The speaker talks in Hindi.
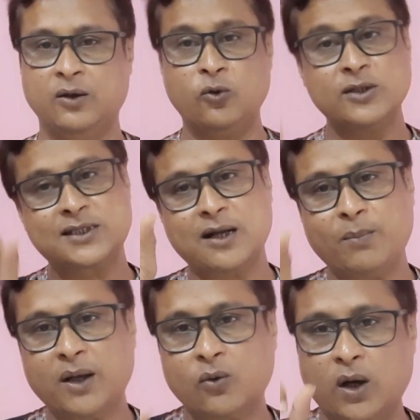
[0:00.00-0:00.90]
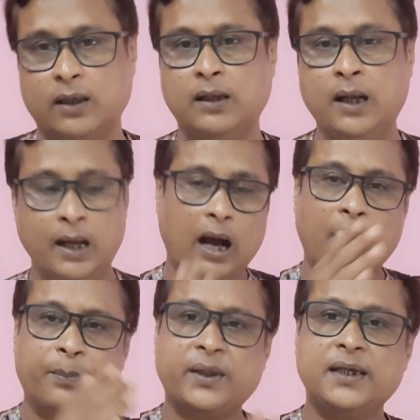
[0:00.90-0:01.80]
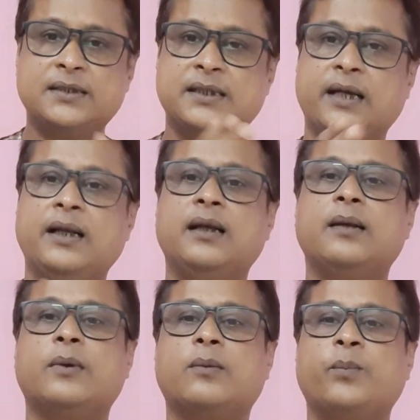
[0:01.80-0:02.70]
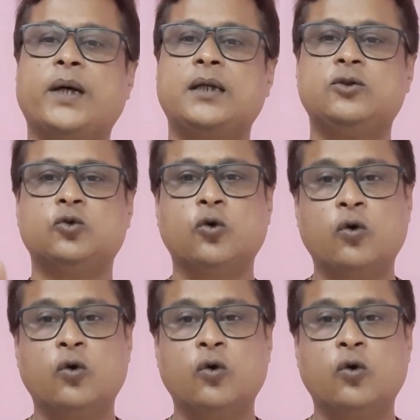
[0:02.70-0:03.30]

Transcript: रूल्स नंबर वन आपके चैनल पर जो